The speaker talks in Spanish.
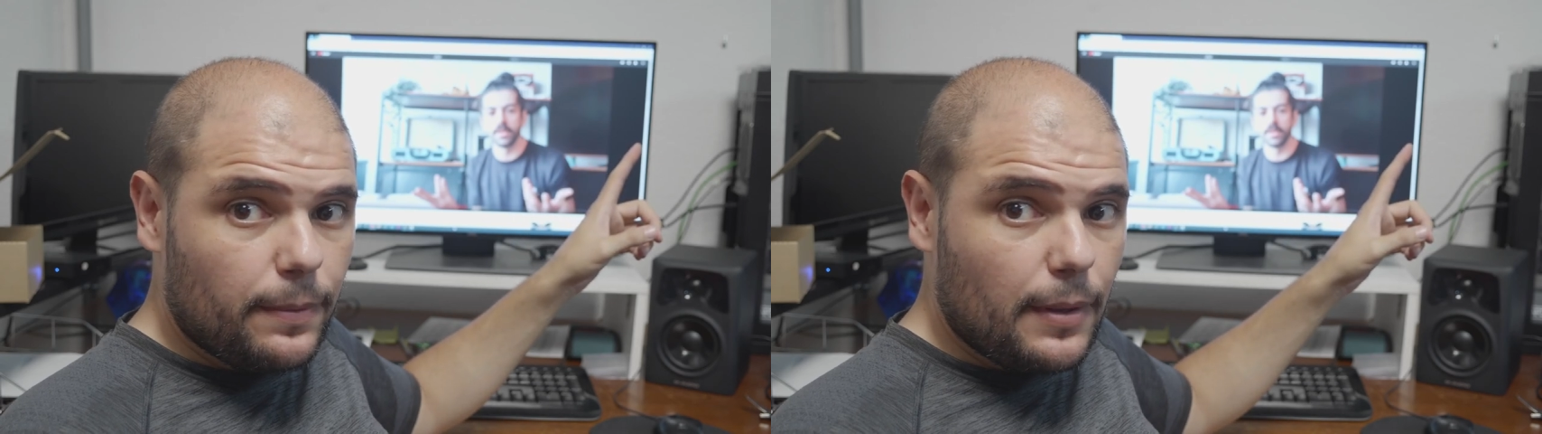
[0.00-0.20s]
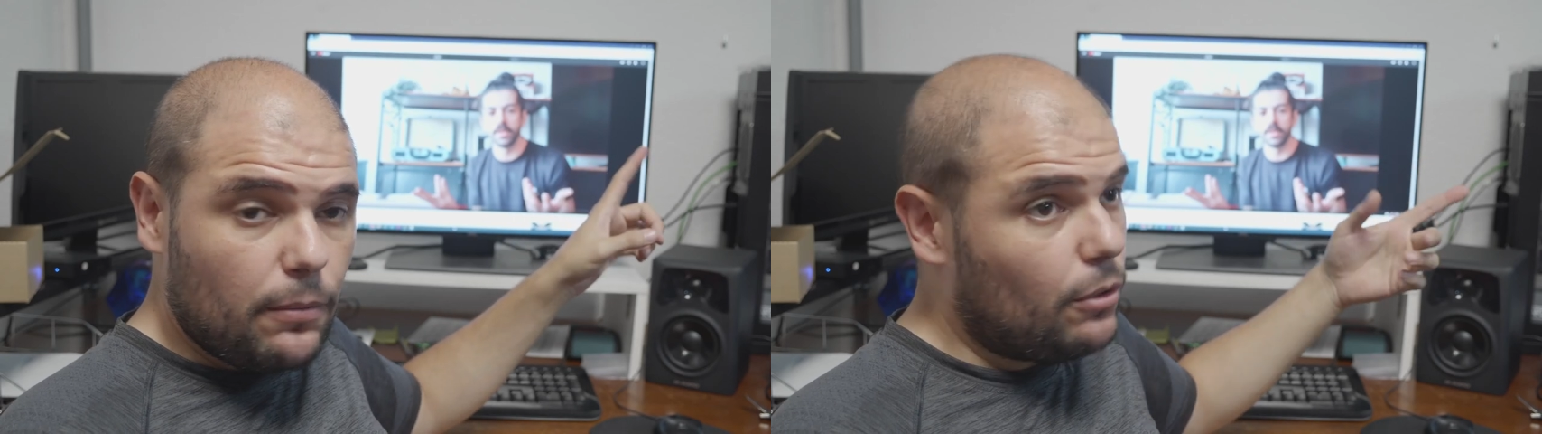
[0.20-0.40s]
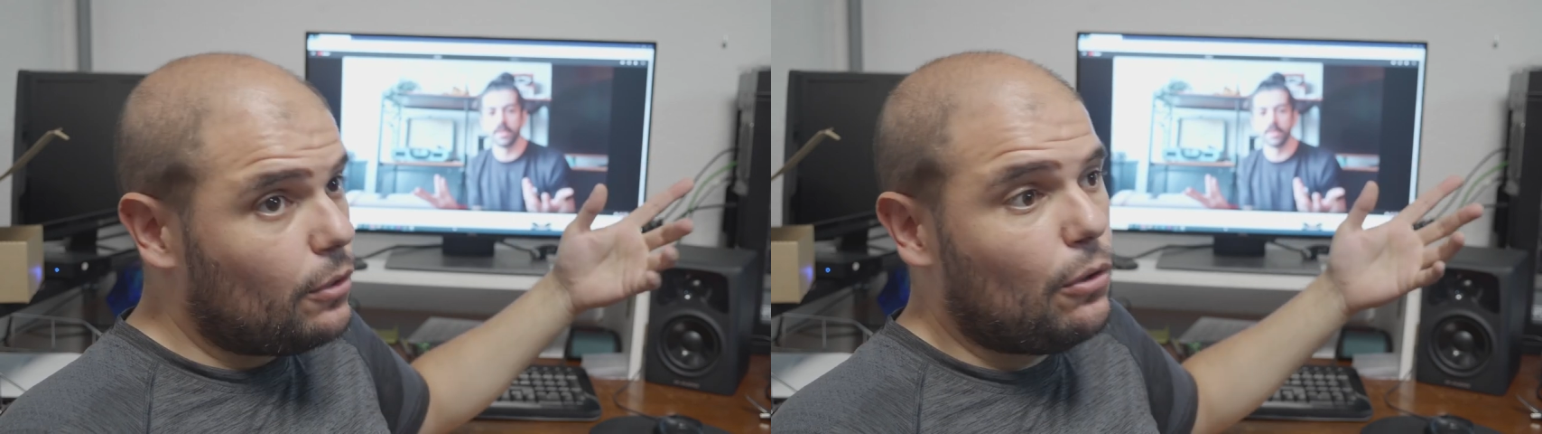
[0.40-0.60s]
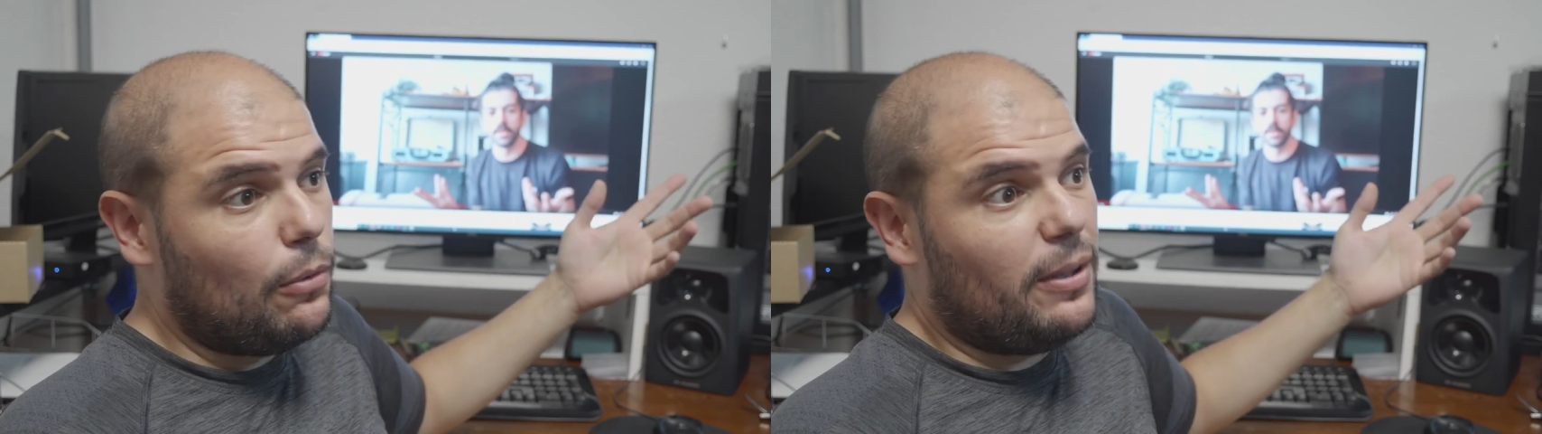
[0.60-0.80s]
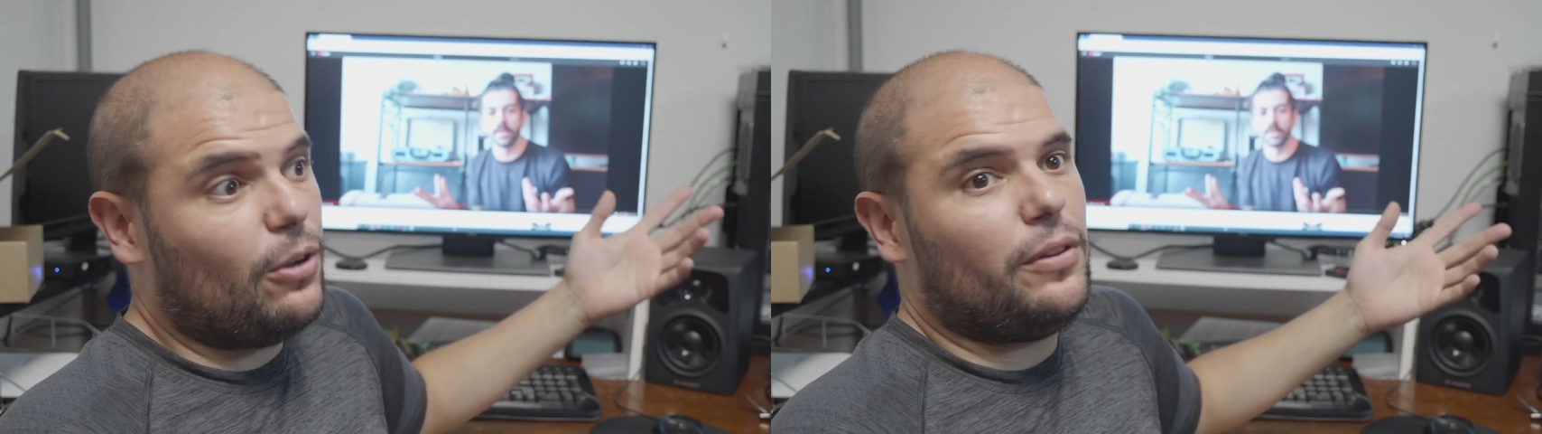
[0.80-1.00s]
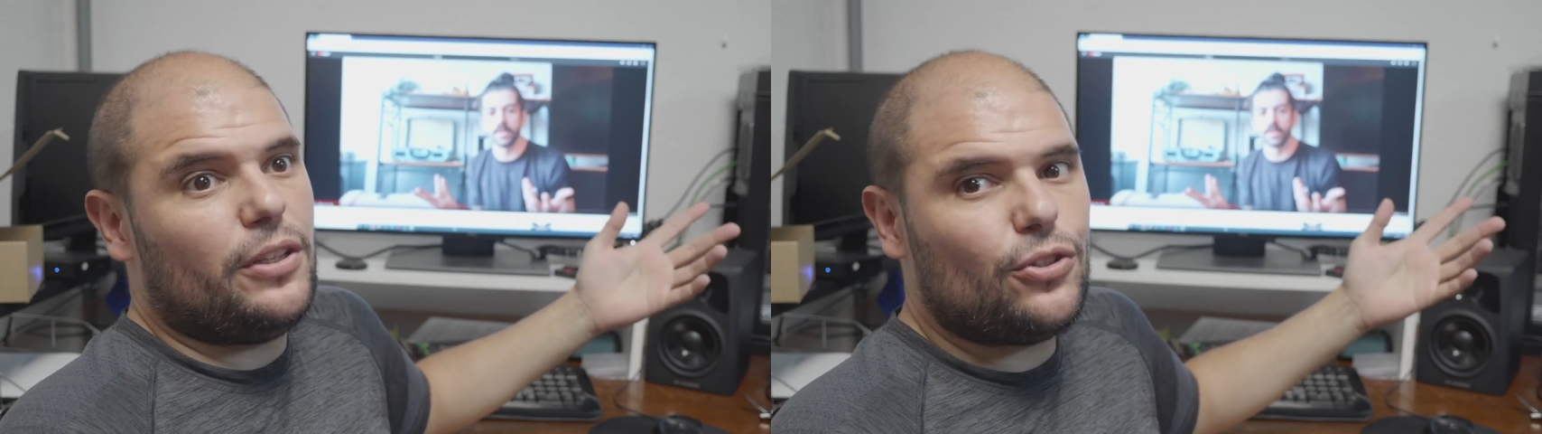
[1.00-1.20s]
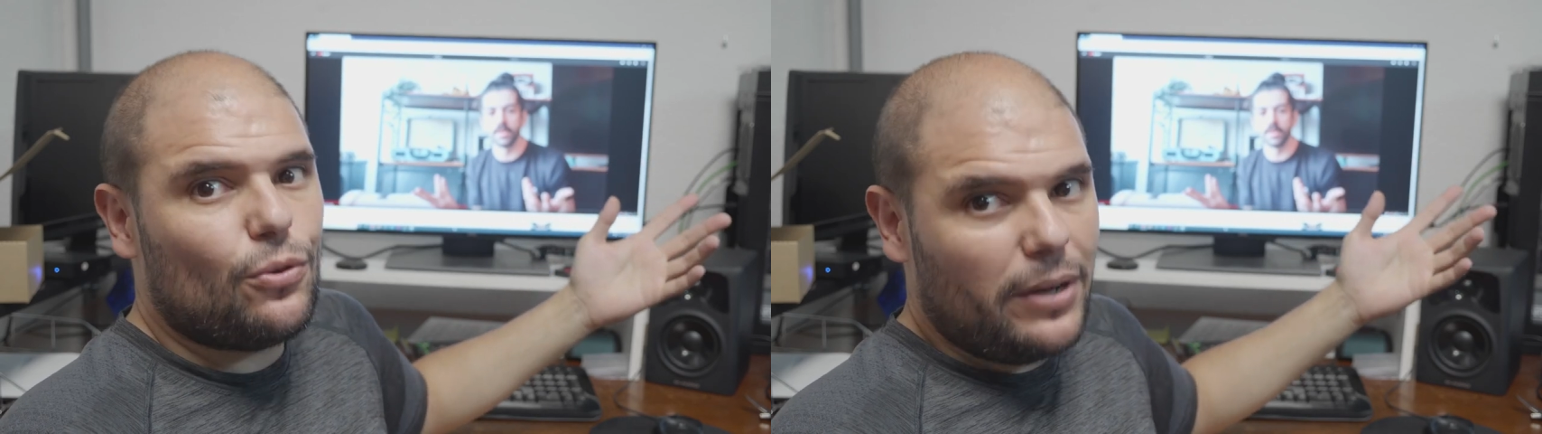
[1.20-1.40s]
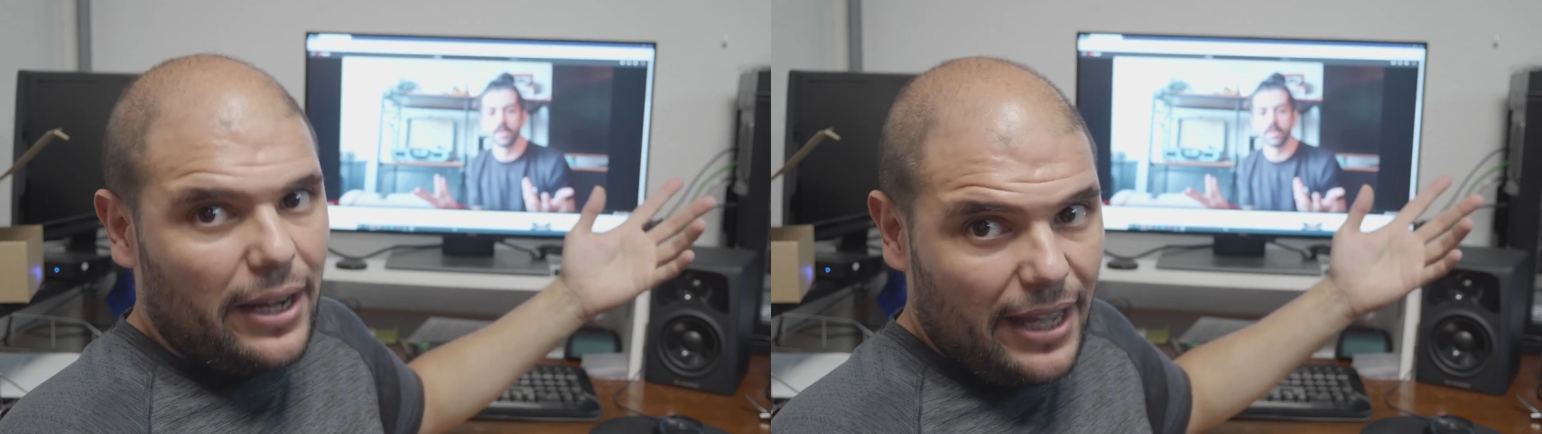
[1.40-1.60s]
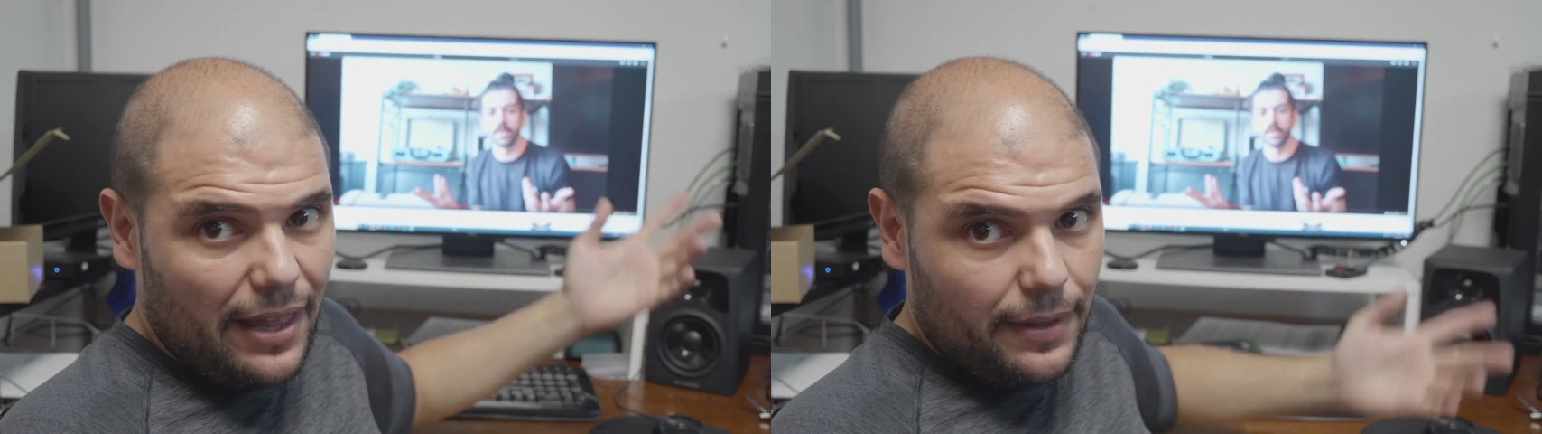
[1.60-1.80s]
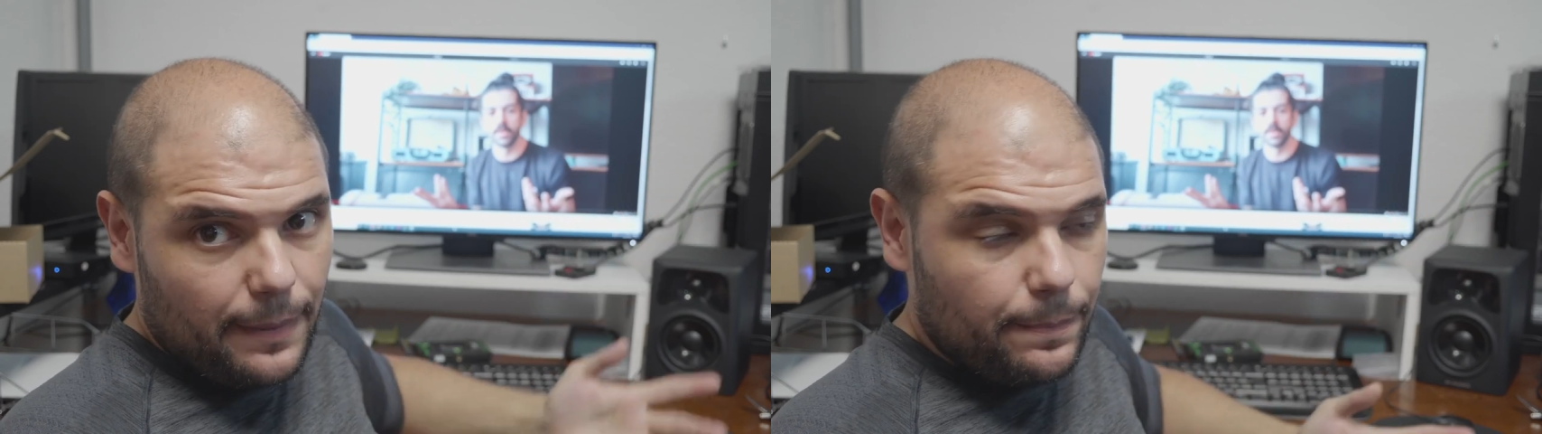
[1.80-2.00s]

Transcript: ¿De acuerdo? O mejor dicho, un aliado.